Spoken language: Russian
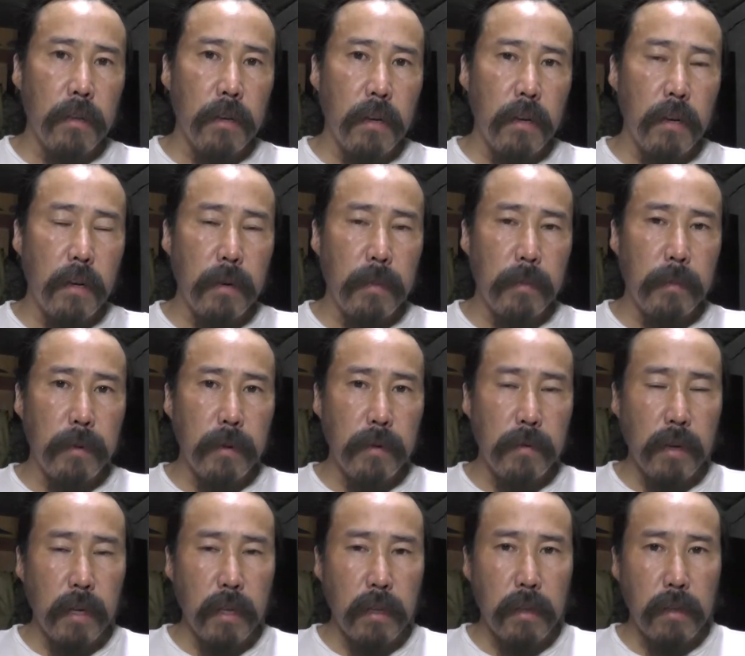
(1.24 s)
Э,
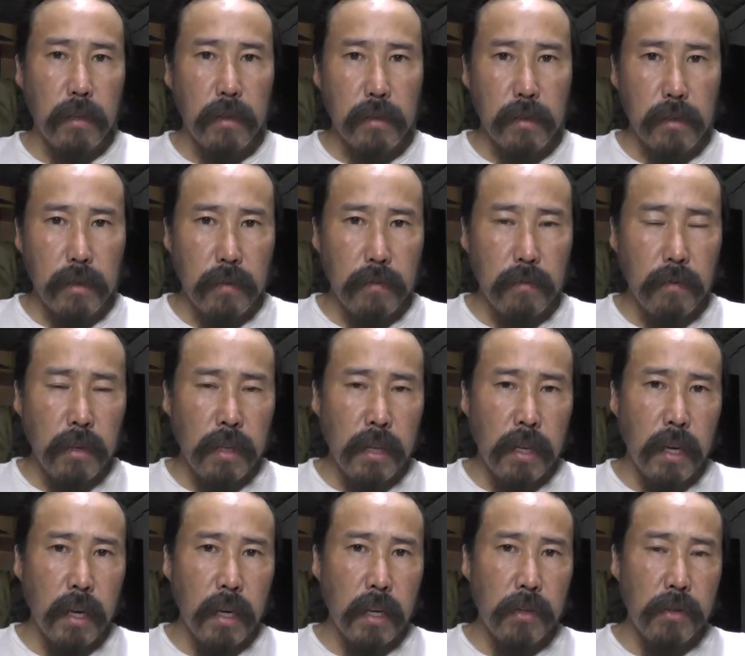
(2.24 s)
привет! Сегодня
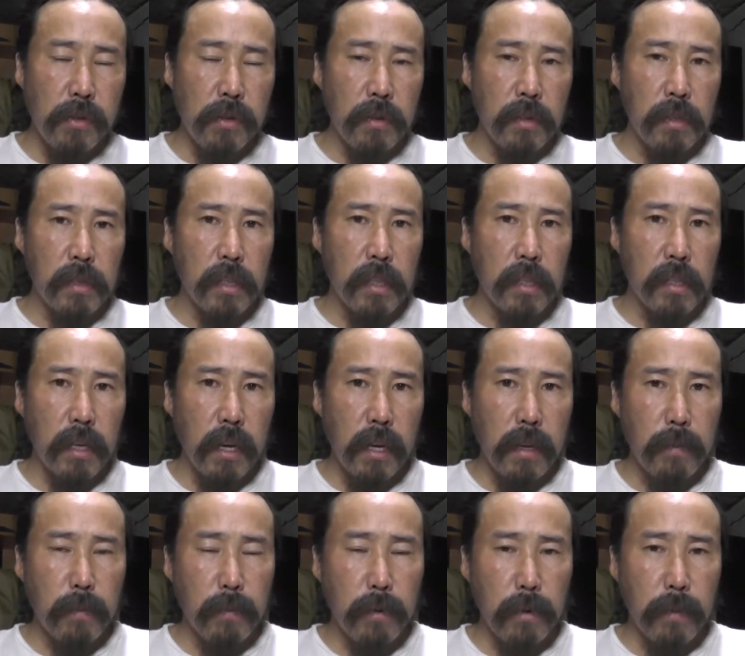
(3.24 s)
я хочу
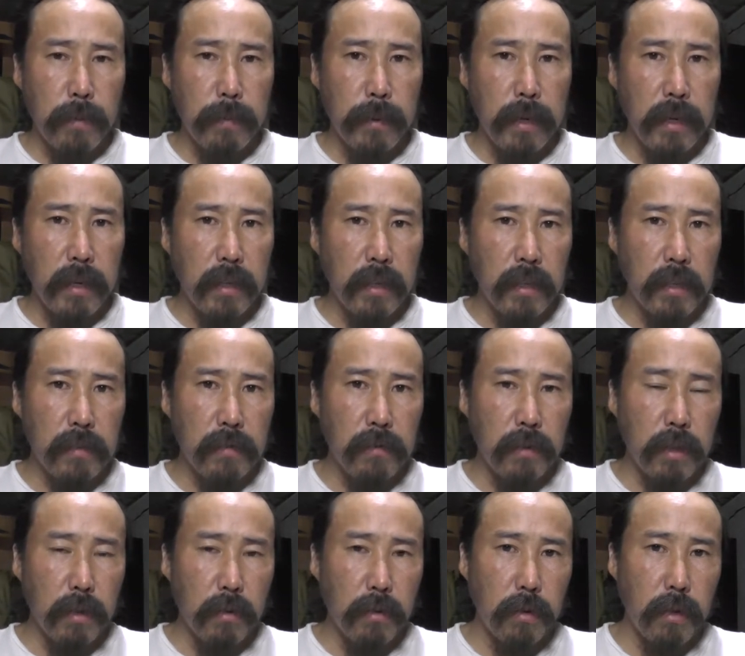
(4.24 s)
рассказать про перекись
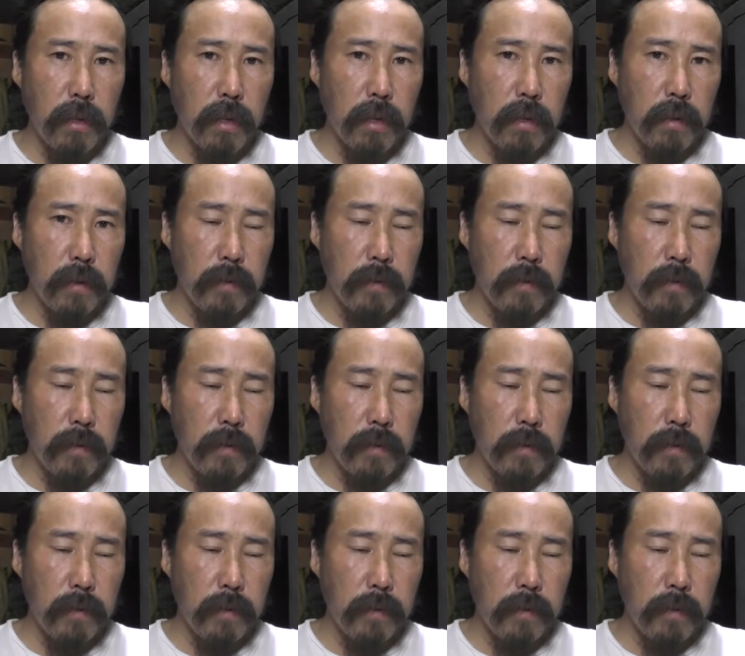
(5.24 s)
водорода.